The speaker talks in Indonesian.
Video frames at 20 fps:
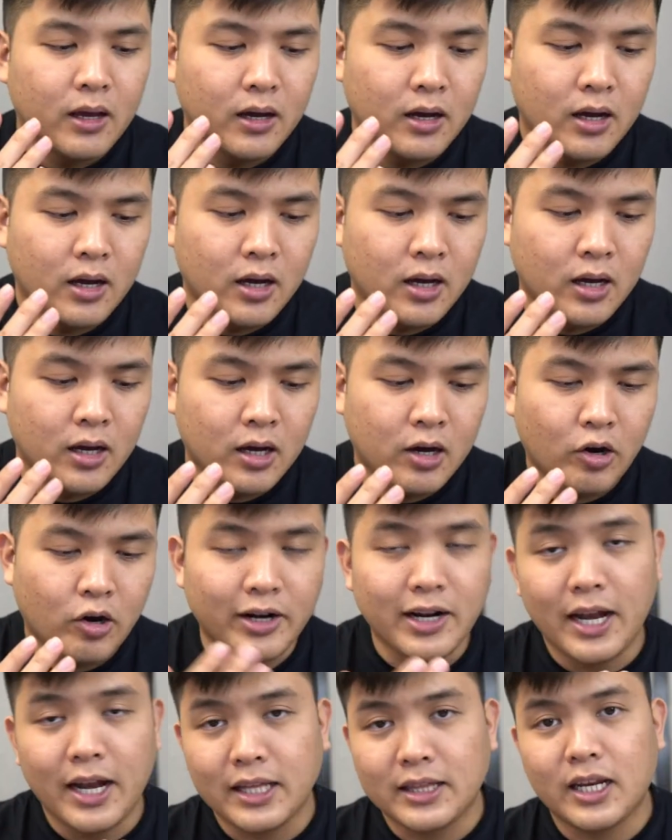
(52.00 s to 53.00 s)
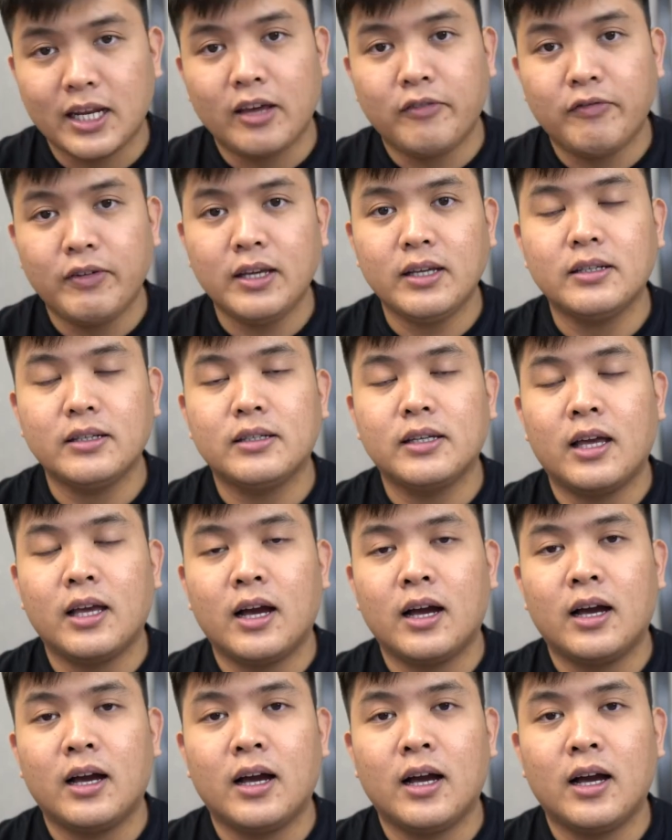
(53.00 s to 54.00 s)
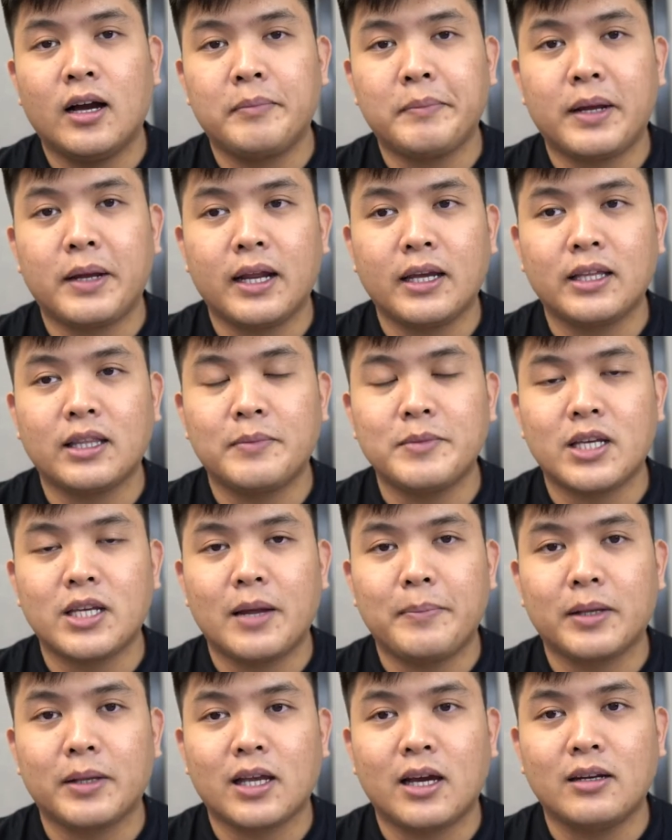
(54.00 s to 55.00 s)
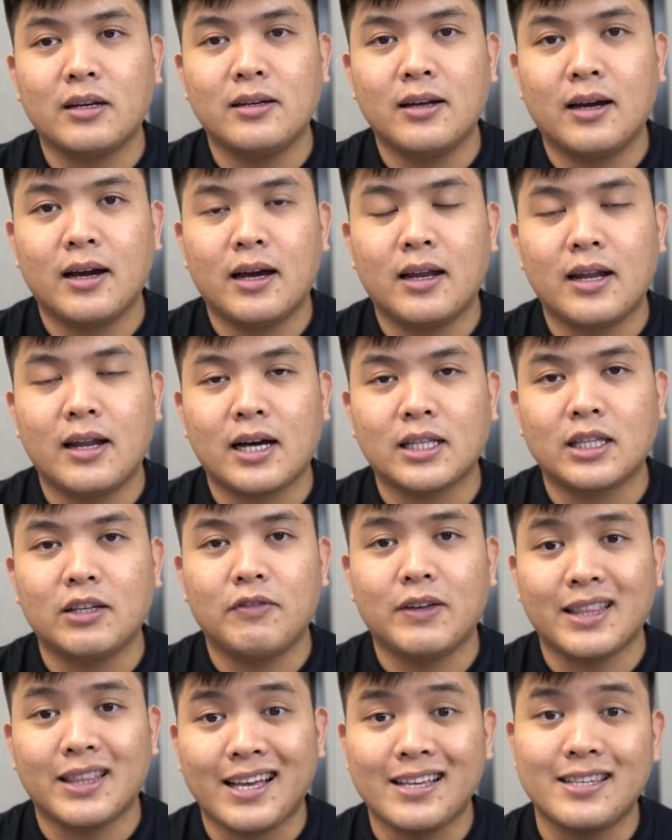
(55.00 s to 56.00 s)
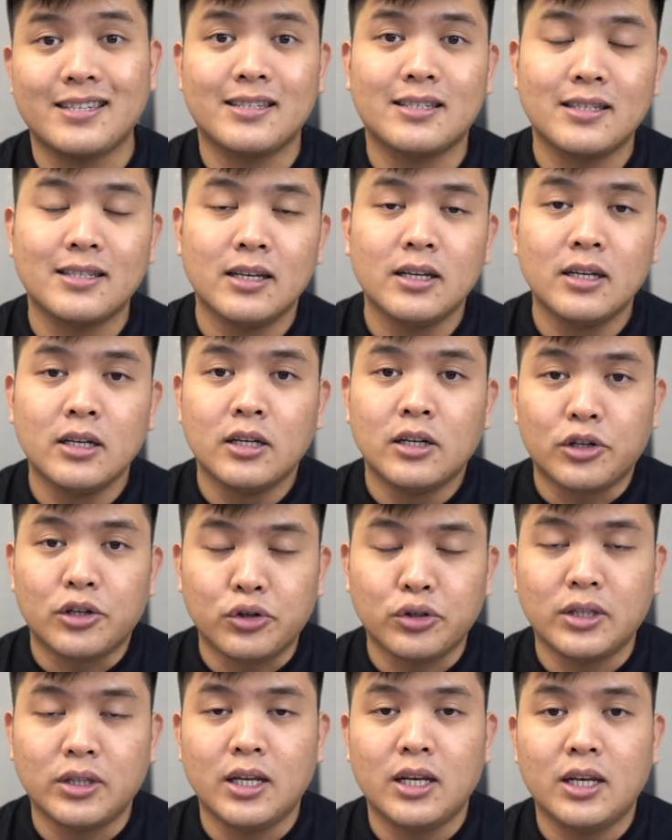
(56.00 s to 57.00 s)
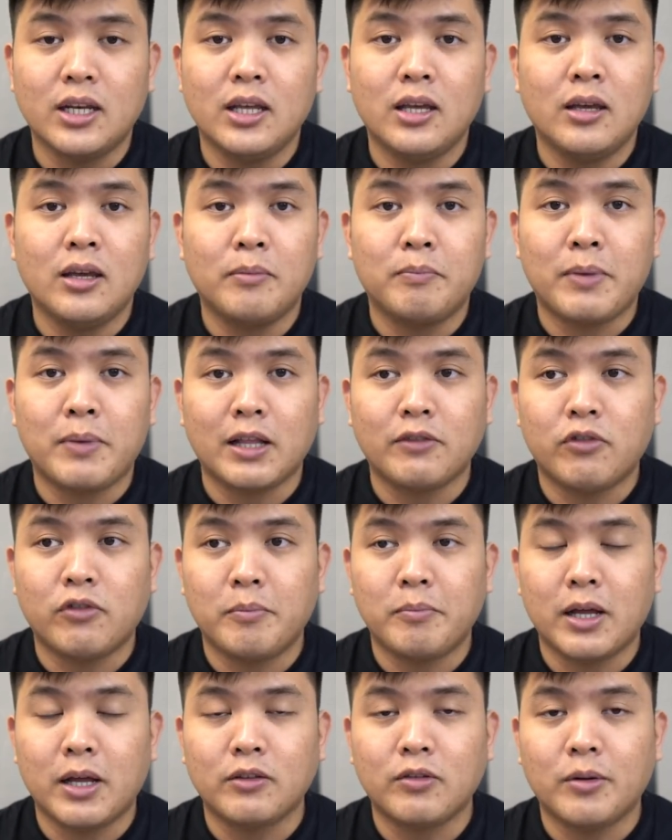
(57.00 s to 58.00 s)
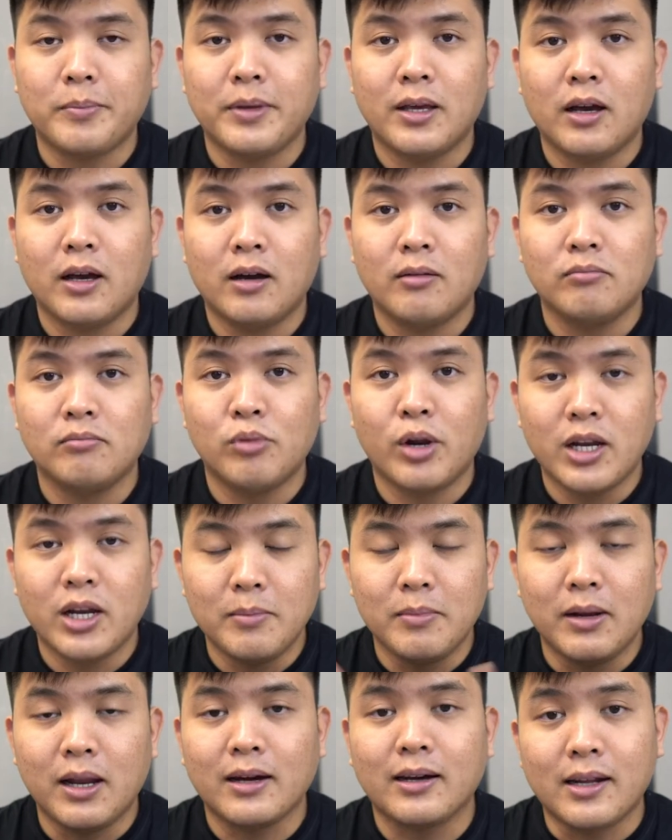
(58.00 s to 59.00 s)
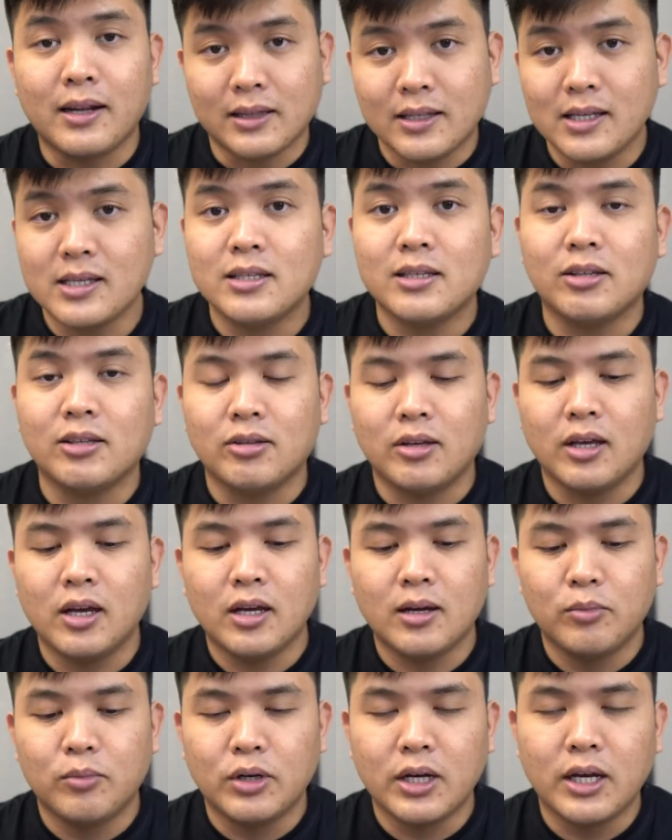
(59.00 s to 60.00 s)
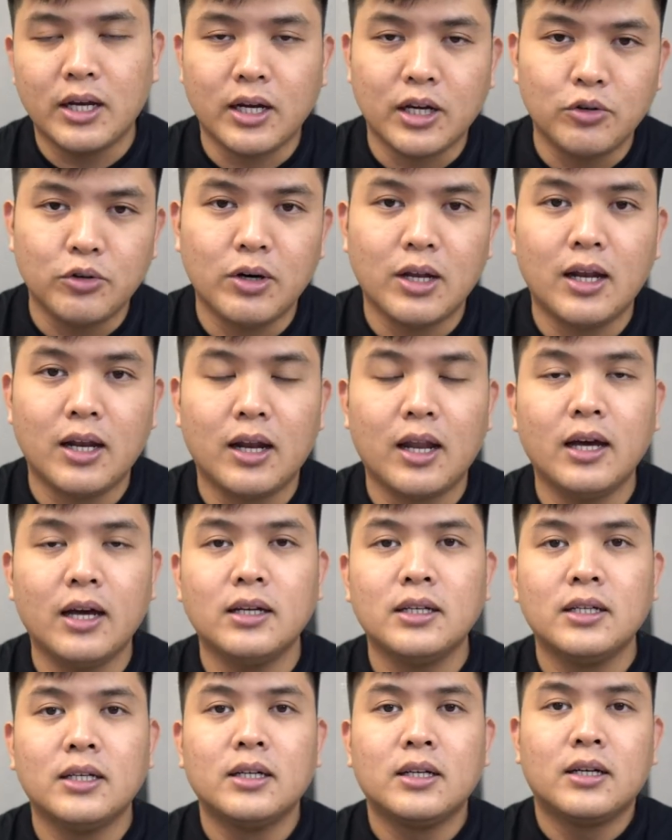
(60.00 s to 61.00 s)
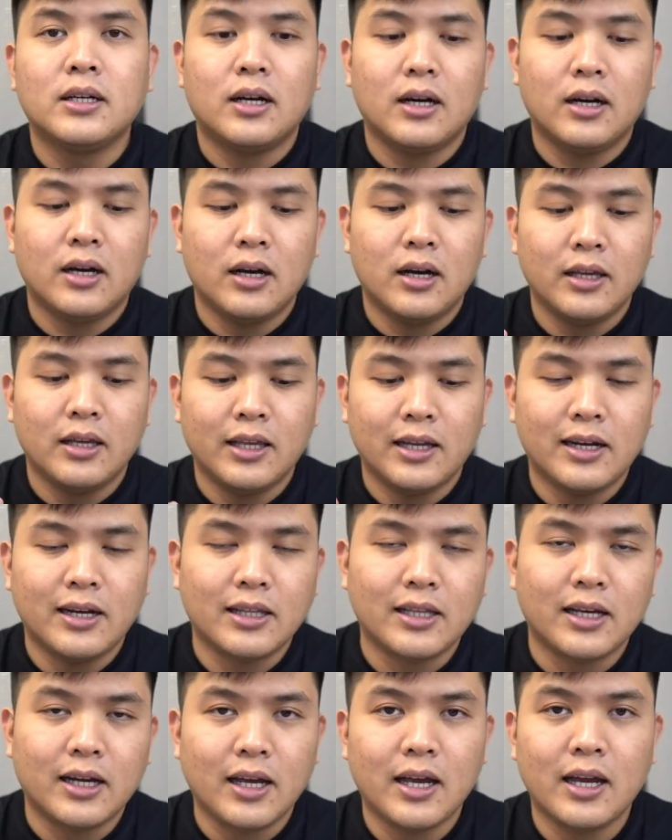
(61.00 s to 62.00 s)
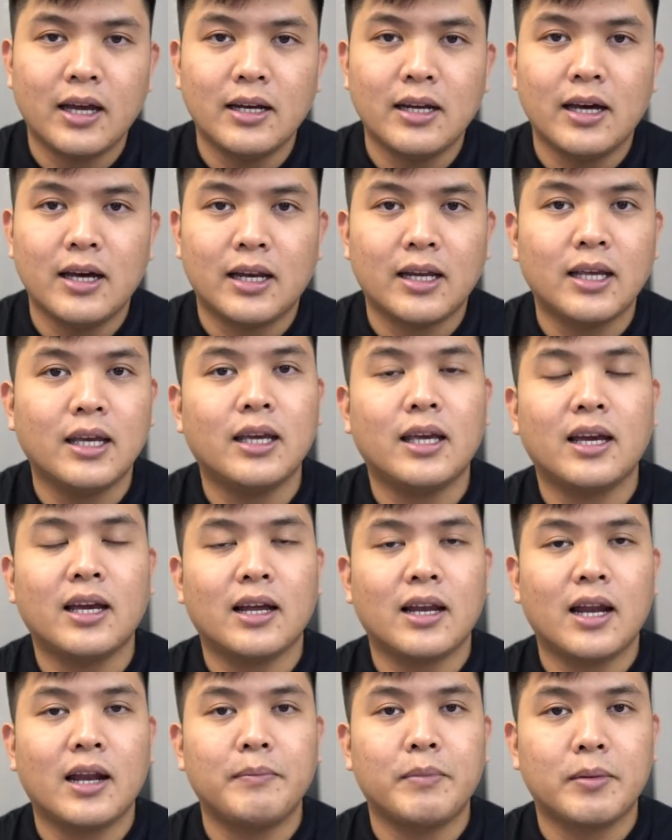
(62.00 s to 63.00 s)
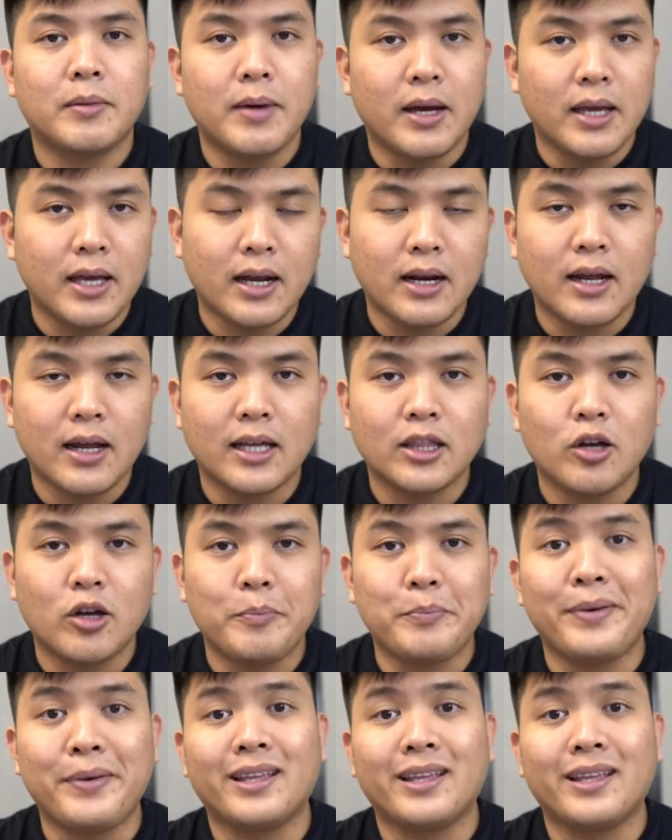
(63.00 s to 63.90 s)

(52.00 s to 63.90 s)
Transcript: uh, organic traffic yang mana kita bisa dapatkan dengan aktivitas rutin di platform-platform yang boleh dibilang gratis gitu ya. Kemudian yang kedua adalah uh, yang datangnya dari iklan berbayar atau